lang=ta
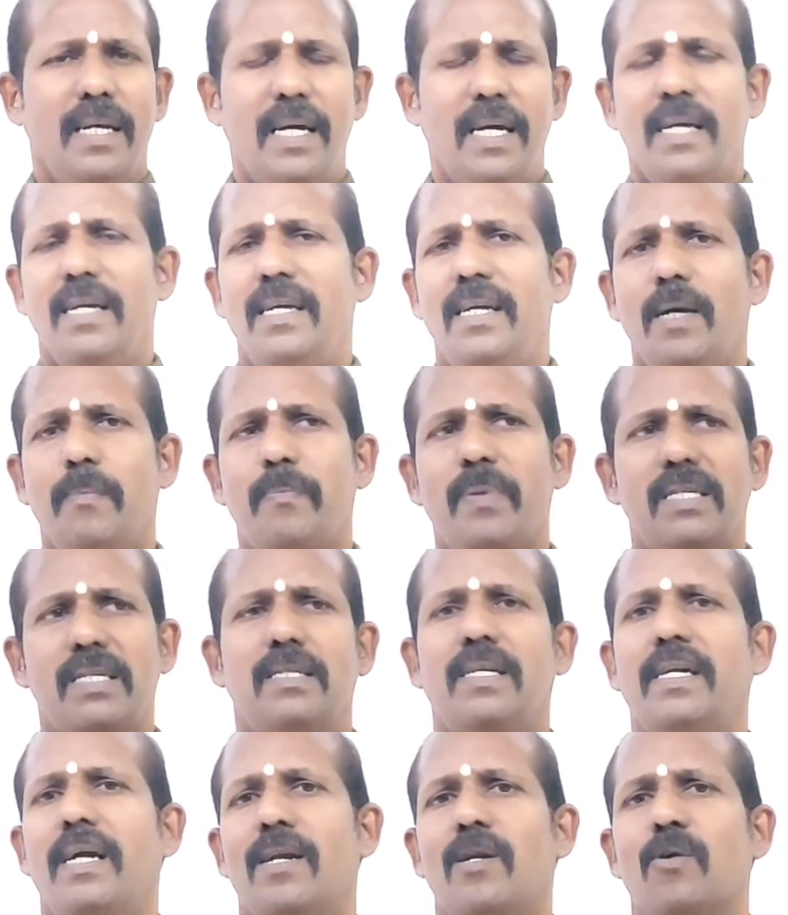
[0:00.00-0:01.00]
நிறைய
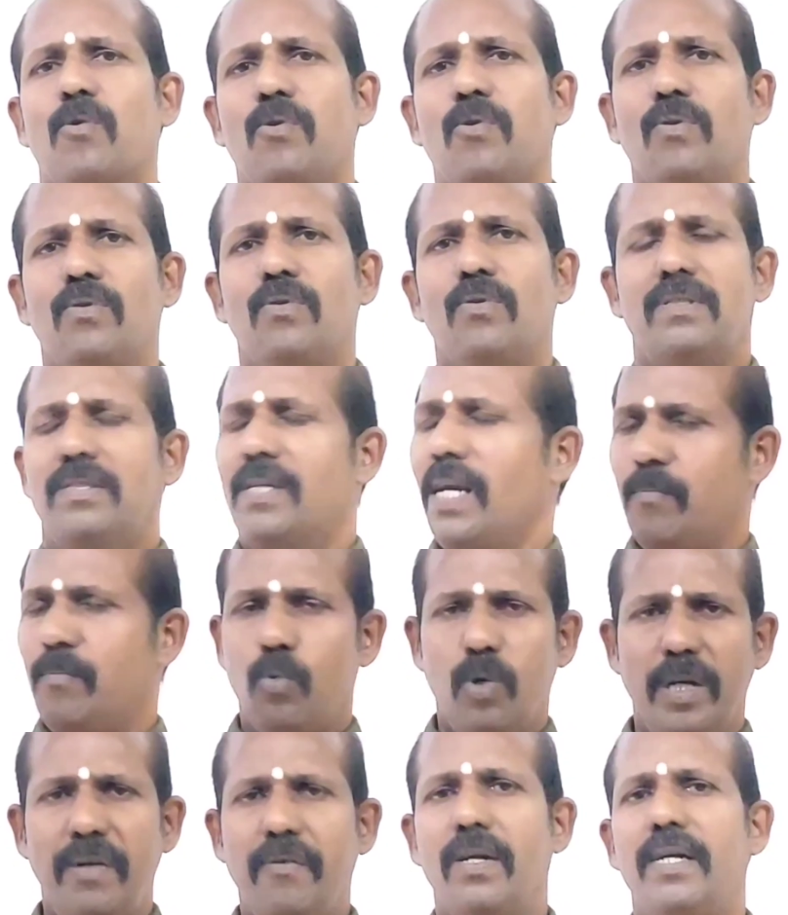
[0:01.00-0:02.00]
பிரச்சனைகள் இருக்கும் சில
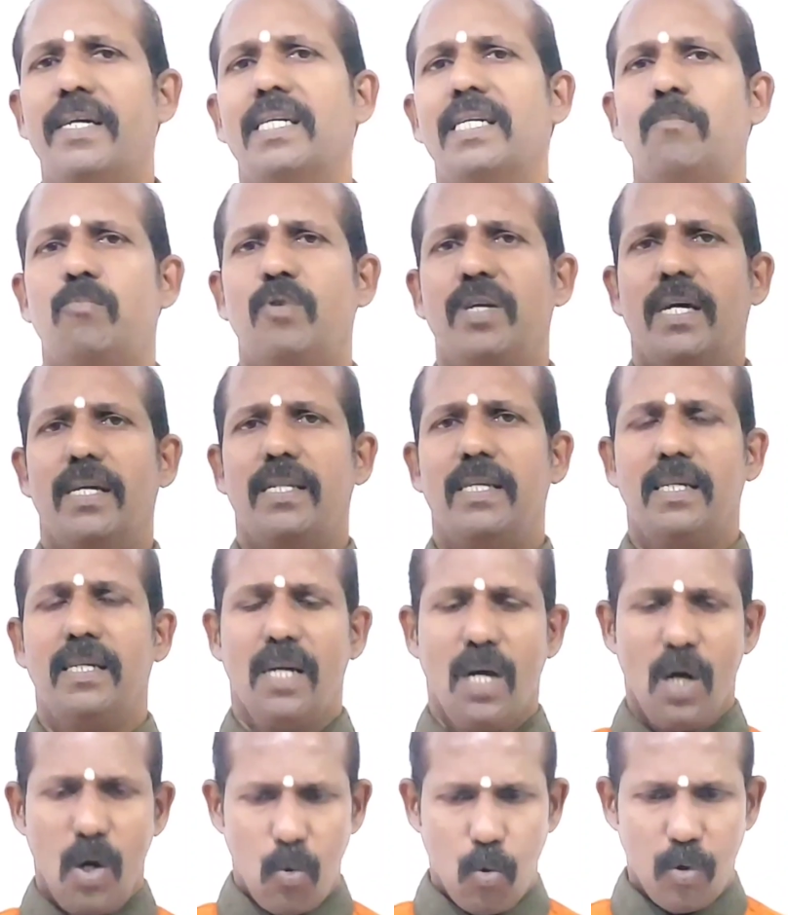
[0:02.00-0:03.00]
முடிவுகள் எடுக்க முடியாது
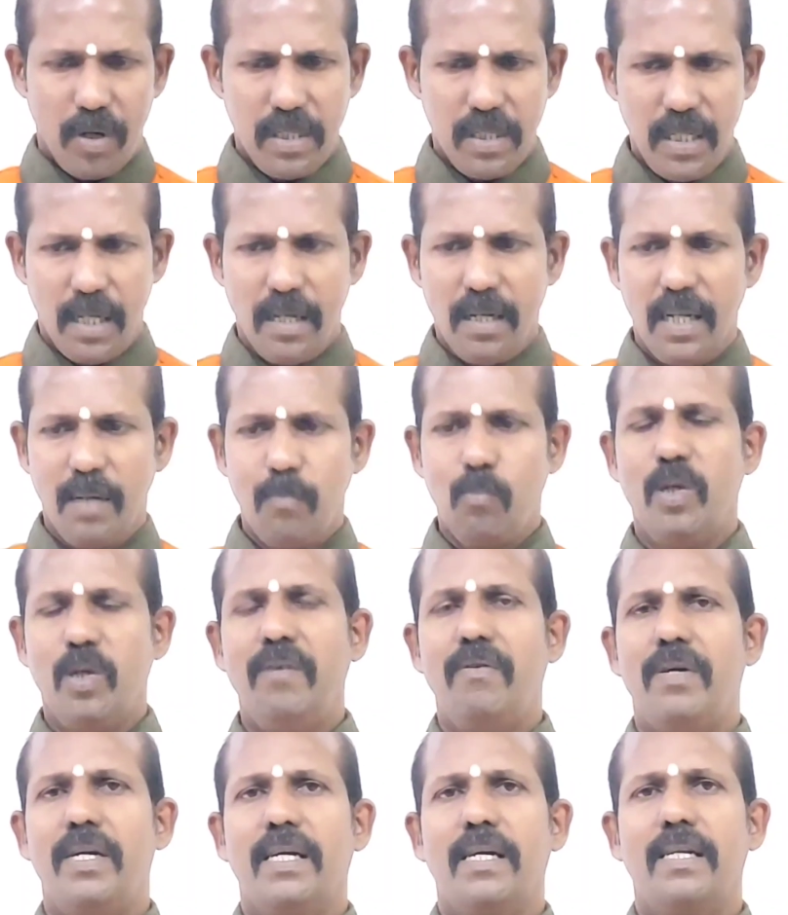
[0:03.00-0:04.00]
ஒரு சின்ன
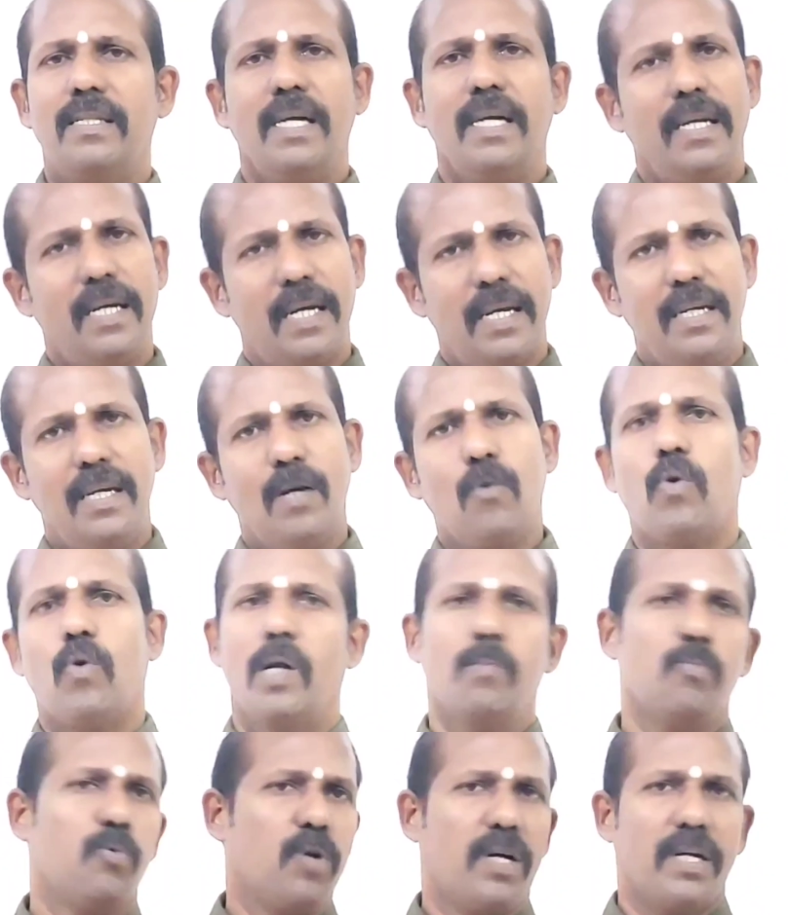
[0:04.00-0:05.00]
முடிவு எடுக்கிறதுக்கே நிறைய
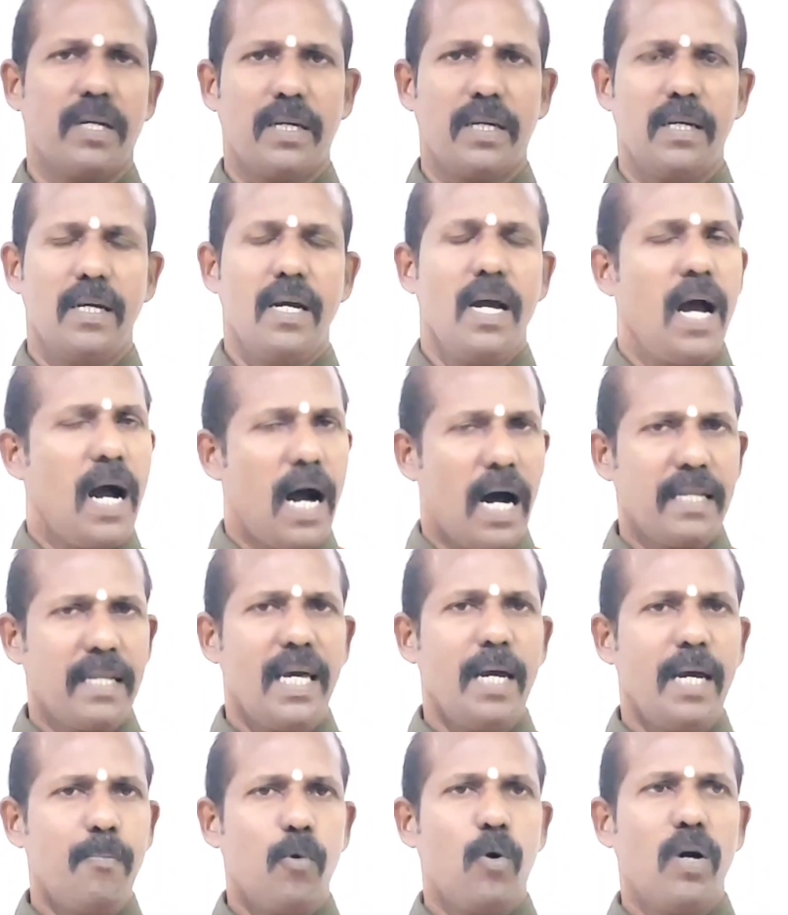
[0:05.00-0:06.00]
குழம்புவாருங்க
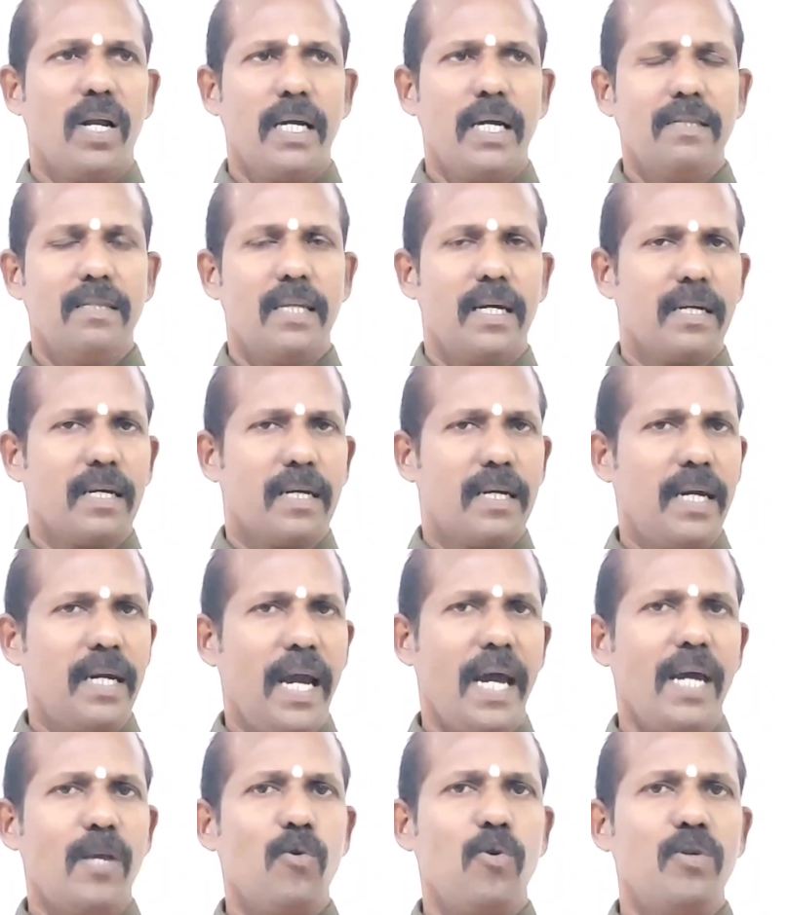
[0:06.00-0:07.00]
அதே போல் இந்த
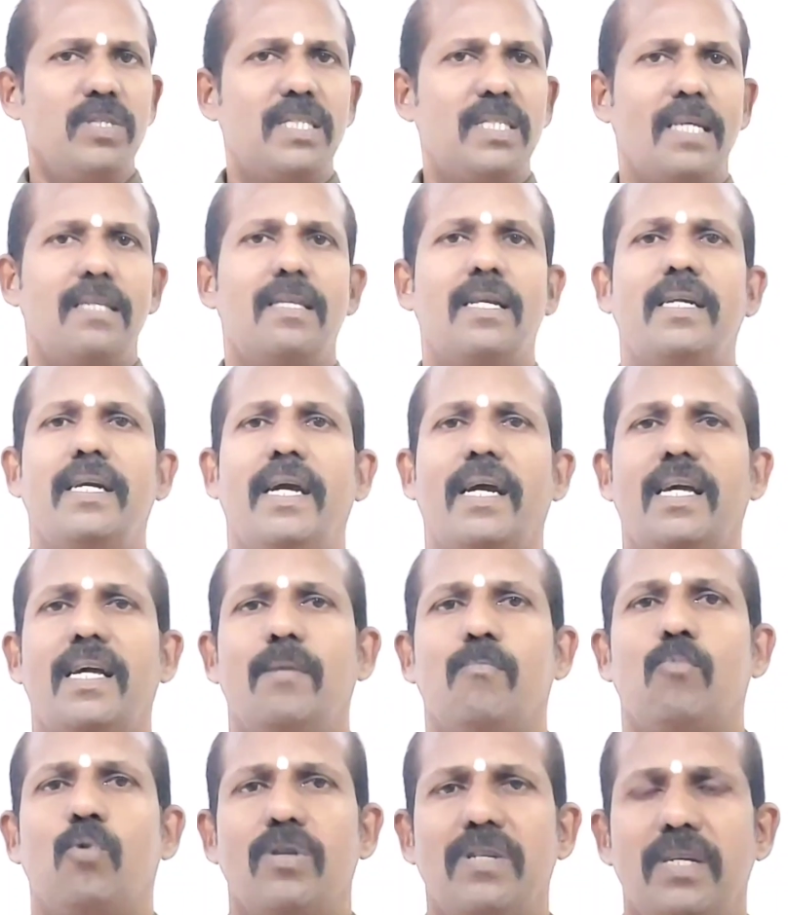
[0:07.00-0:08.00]
கேது சந்திரன்
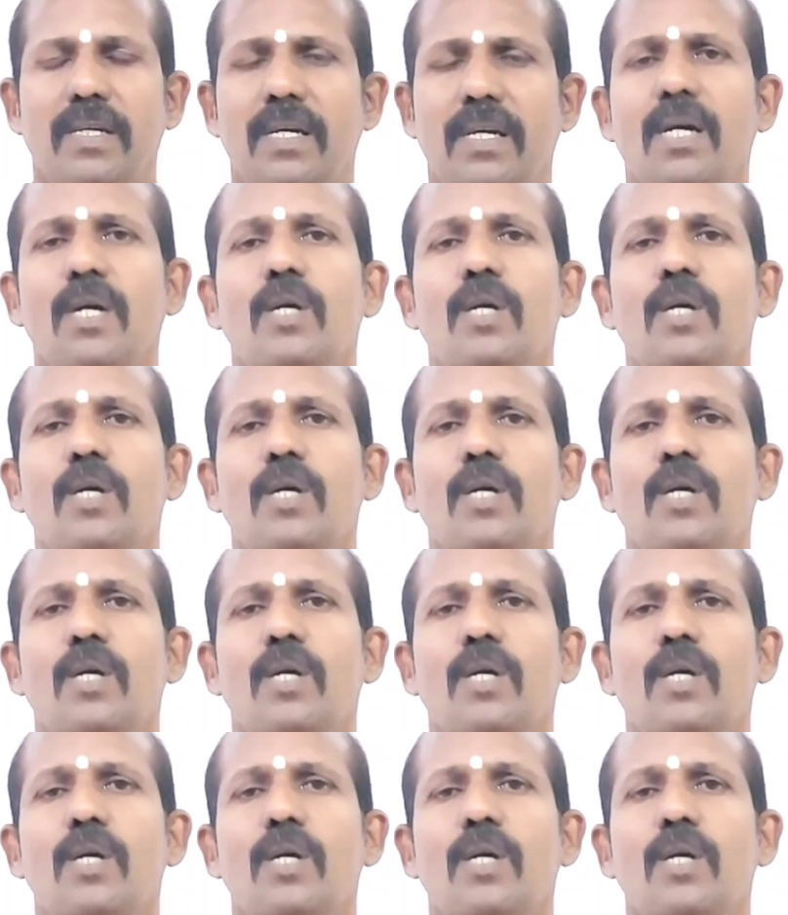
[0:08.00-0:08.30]
இணையும் போது